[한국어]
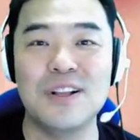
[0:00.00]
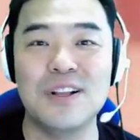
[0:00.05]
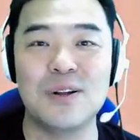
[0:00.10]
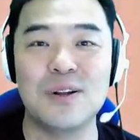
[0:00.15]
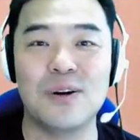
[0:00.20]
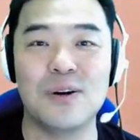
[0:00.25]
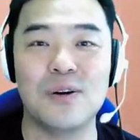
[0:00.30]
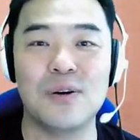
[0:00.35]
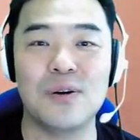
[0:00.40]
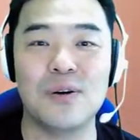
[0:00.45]

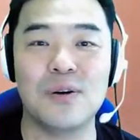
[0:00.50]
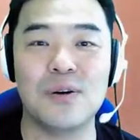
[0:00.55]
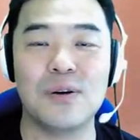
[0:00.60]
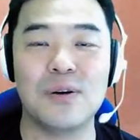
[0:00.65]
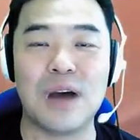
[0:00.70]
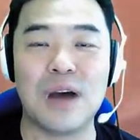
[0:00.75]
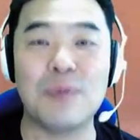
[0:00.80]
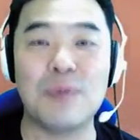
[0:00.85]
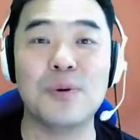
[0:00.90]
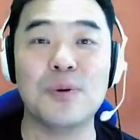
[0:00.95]
어,
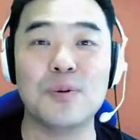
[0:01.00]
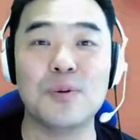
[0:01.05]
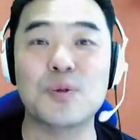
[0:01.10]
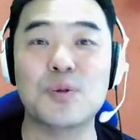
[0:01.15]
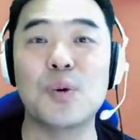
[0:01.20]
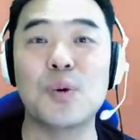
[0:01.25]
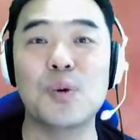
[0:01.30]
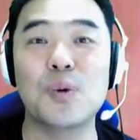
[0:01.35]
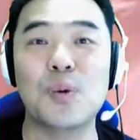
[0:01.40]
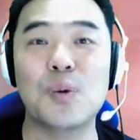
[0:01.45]
앞으로도
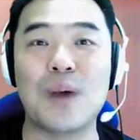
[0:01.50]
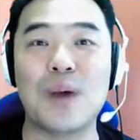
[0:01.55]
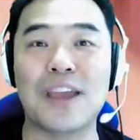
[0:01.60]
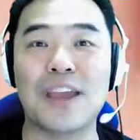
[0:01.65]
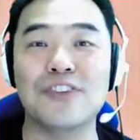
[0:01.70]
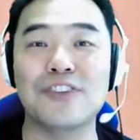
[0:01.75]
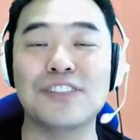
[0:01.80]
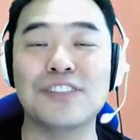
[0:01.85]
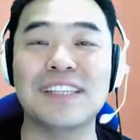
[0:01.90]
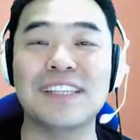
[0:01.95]
좋은
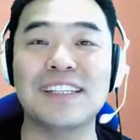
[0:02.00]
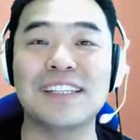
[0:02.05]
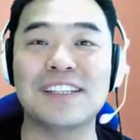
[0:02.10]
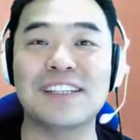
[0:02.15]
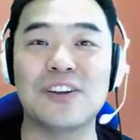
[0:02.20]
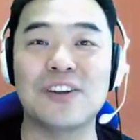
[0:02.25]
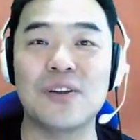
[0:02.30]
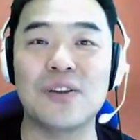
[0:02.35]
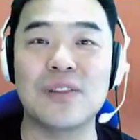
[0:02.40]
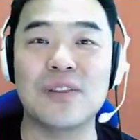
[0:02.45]
관계 유지되는
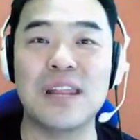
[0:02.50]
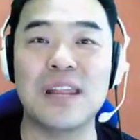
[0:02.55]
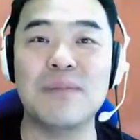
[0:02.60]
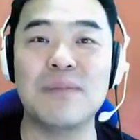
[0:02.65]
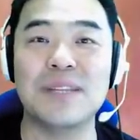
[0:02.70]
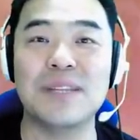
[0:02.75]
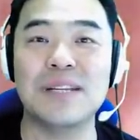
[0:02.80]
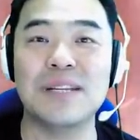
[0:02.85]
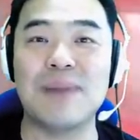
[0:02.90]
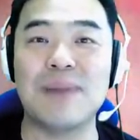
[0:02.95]
그런
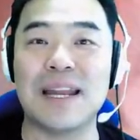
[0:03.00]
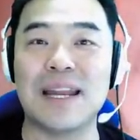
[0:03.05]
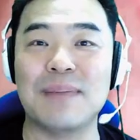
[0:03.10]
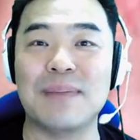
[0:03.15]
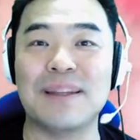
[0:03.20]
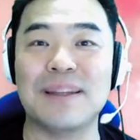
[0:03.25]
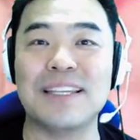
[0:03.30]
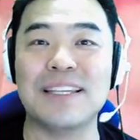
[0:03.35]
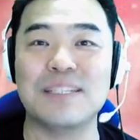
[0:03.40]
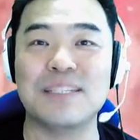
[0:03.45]
사람들을 많이
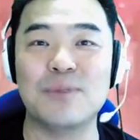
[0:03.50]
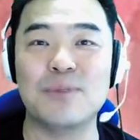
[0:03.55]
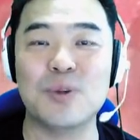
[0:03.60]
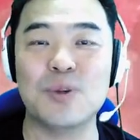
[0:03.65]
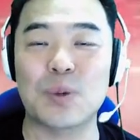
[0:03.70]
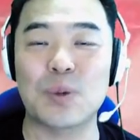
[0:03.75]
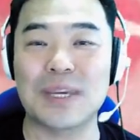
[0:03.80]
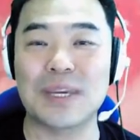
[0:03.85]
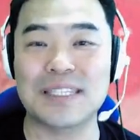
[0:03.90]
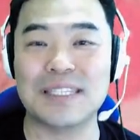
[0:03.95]
만났으면
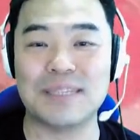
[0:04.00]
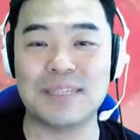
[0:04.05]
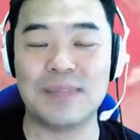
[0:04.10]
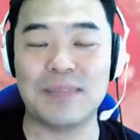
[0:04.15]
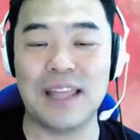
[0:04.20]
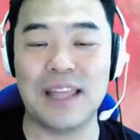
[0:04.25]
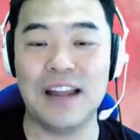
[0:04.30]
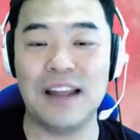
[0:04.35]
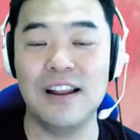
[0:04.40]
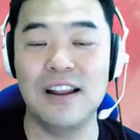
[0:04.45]

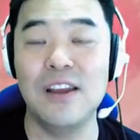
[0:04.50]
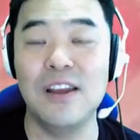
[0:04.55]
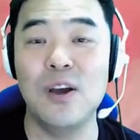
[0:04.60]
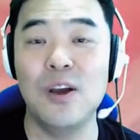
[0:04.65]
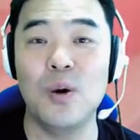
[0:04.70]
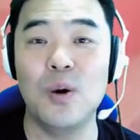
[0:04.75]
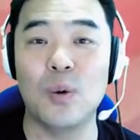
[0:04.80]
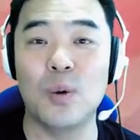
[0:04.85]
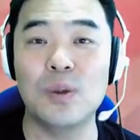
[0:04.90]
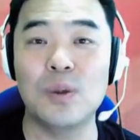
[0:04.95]
좋겠습니다.
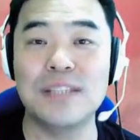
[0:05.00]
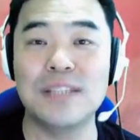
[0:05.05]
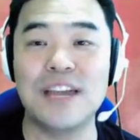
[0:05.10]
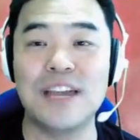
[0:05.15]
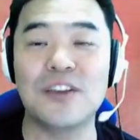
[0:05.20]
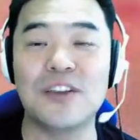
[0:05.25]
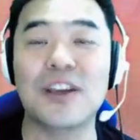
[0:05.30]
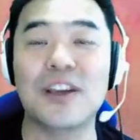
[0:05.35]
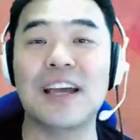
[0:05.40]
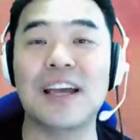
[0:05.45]
오늘
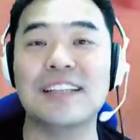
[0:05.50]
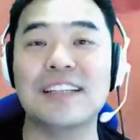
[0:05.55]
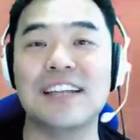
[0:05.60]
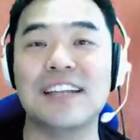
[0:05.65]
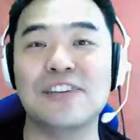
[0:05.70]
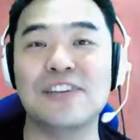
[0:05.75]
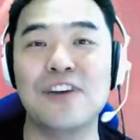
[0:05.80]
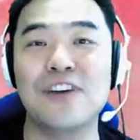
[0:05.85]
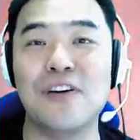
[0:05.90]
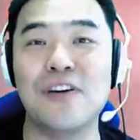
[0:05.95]
사연 여기까지
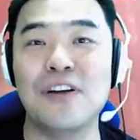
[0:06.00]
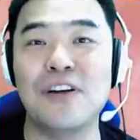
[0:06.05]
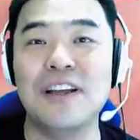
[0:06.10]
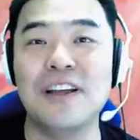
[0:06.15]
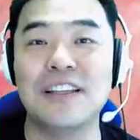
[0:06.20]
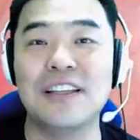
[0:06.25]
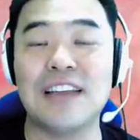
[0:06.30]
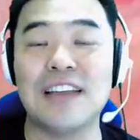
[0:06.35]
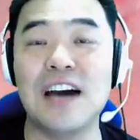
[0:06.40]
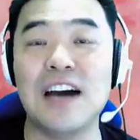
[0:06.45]
하고요.
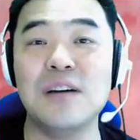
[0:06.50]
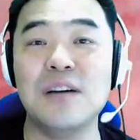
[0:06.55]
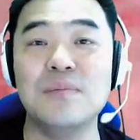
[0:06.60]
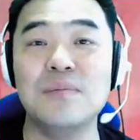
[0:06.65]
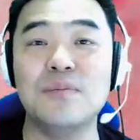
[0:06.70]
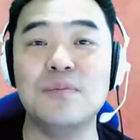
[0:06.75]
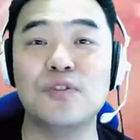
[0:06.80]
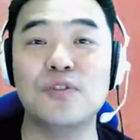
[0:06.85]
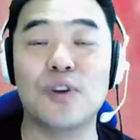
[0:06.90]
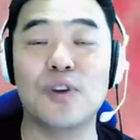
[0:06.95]

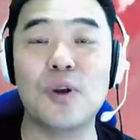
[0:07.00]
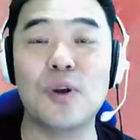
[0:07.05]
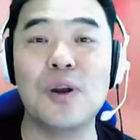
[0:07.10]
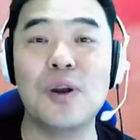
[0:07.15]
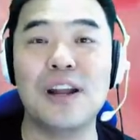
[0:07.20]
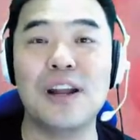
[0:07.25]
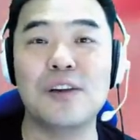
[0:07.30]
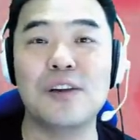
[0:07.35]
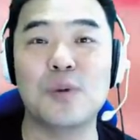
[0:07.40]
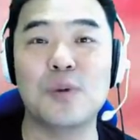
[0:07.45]
다음 주 월요일
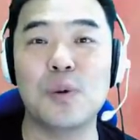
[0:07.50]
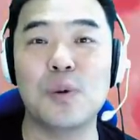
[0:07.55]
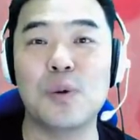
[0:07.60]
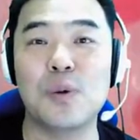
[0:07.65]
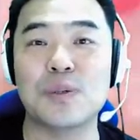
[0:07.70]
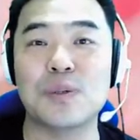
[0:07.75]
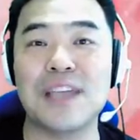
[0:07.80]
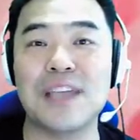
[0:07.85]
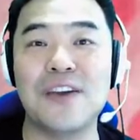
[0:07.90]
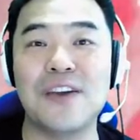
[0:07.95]

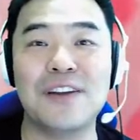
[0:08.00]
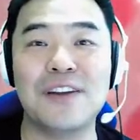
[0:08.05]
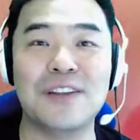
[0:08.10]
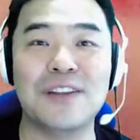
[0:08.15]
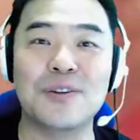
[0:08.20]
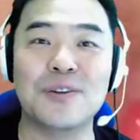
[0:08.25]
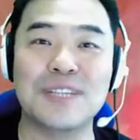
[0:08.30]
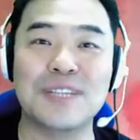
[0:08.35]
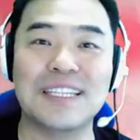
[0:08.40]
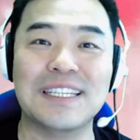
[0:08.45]
날도 사연
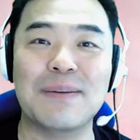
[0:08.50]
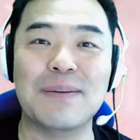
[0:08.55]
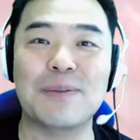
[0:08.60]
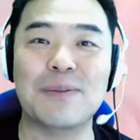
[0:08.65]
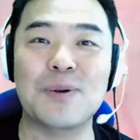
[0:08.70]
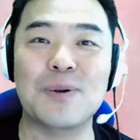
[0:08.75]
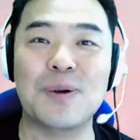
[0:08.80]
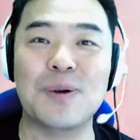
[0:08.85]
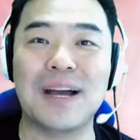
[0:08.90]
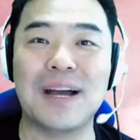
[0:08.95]
라디오로
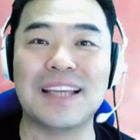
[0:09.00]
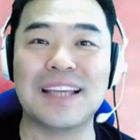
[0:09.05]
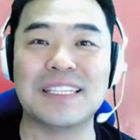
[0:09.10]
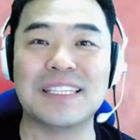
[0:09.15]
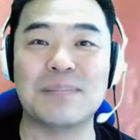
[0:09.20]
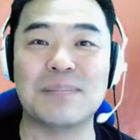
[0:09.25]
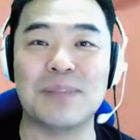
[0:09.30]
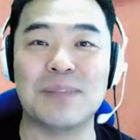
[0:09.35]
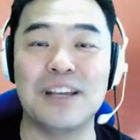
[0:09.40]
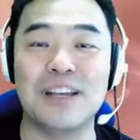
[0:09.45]
찾아뵙도록
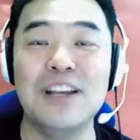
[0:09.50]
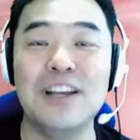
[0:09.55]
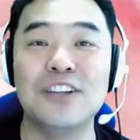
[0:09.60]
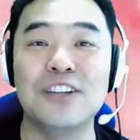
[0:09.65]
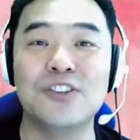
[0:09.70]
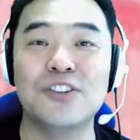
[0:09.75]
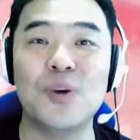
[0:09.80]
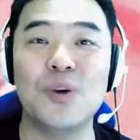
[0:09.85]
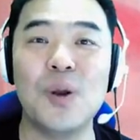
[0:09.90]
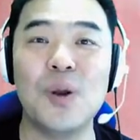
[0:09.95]
하겠습니다.
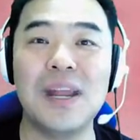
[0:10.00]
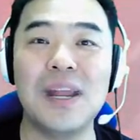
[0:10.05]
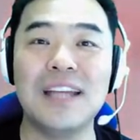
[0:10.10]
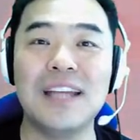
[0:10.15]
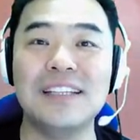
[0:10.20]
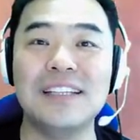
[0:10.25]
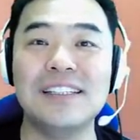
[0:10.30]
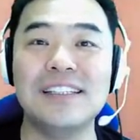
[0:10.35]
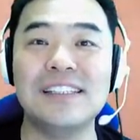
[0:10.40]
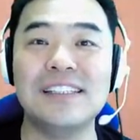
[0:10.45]
수요일
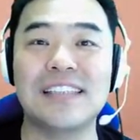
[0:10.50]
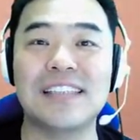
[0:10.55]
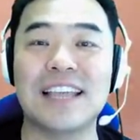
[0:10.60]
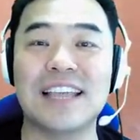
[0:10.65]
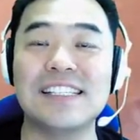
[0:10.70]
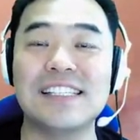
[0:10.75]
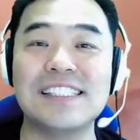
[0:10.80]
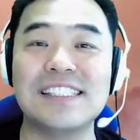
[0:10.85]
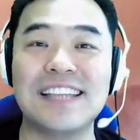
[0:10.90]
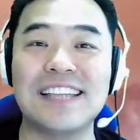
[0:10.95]
날은 제가
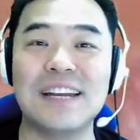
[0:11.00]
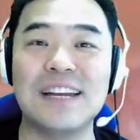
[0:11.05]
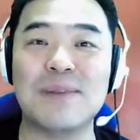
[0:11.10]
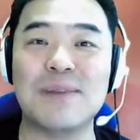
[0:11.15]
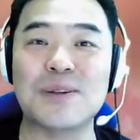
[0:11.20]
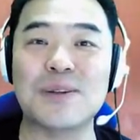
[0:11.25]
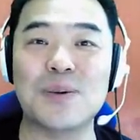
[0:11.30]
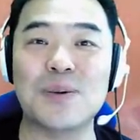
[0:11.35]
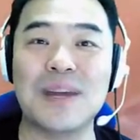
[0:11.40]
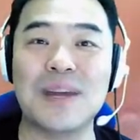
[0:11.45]
실시간
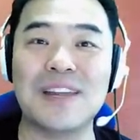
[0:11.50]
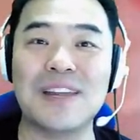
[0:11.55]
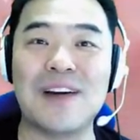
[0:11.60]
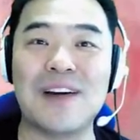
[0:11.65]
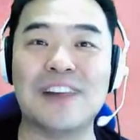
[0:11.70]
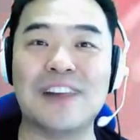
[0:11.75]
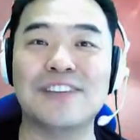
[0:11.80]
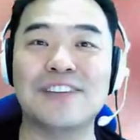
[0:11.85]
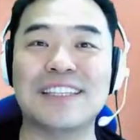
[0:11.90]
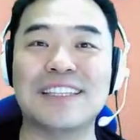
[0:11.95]
방송하는 거
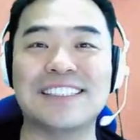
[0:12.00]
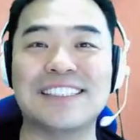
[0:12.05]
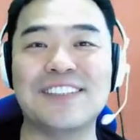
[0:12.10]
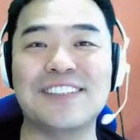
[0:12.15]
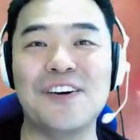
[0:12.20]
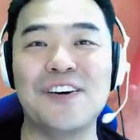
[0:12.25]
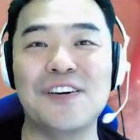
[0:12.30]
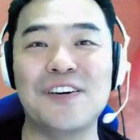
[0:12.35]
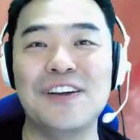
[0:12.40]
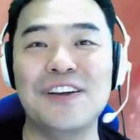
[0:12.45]
알고
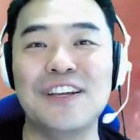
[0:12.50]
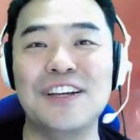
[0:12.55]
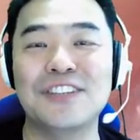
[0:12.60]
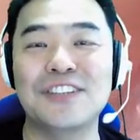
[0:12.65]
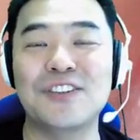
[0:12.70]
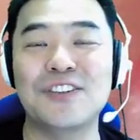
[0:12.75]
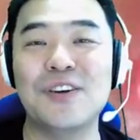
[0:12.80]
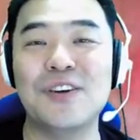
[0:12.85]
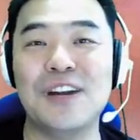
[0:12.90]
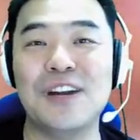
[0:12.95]
계시죠?
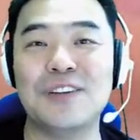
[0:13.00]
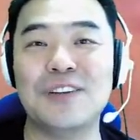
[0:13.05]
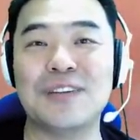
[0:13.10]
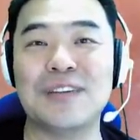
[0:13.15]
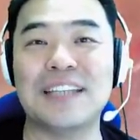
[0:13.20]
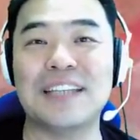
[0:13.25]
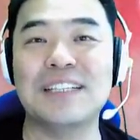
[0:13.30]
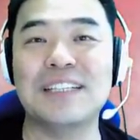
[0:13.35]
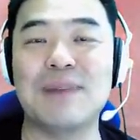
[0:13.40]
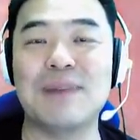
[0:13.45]
수요일 날도
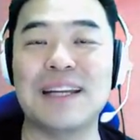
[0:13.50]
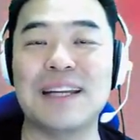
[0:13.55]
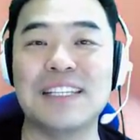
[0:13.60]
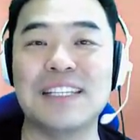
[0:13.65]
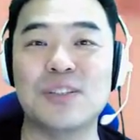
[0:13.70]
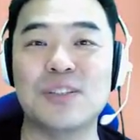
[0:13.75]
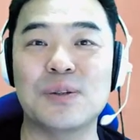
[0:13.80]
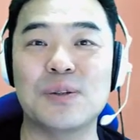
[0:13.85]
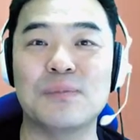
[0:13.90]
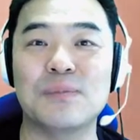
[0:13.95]
다들 많이
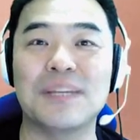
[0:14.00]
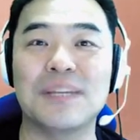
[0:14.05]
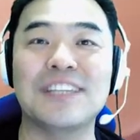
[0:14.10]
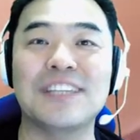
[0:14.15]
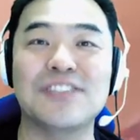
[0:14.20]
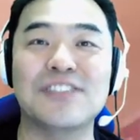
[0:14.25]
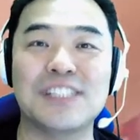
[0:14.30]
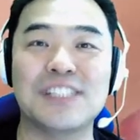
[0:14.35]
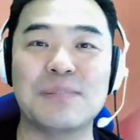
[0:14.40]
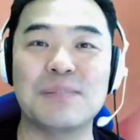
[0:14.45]
좀
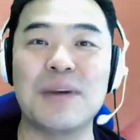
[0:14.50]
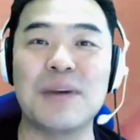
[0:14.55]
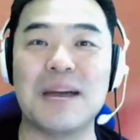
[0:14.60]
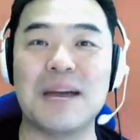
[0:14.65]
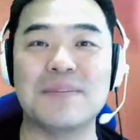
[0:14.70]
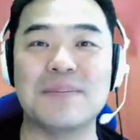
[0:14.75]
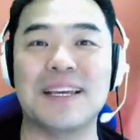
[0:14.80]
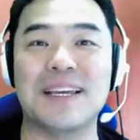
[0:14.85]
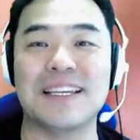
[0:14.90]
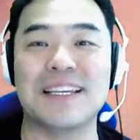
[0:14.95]
찾아주시면
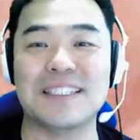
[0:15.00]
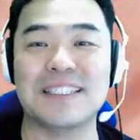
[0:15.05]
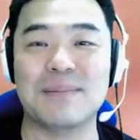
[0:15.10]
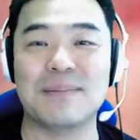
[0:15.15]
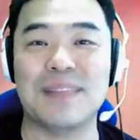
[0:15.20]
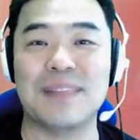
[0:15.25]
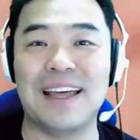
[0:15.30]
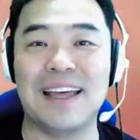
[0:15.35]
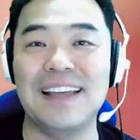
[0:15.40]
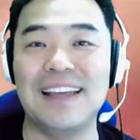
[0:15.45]

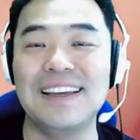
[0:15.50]
감사하겠습니다.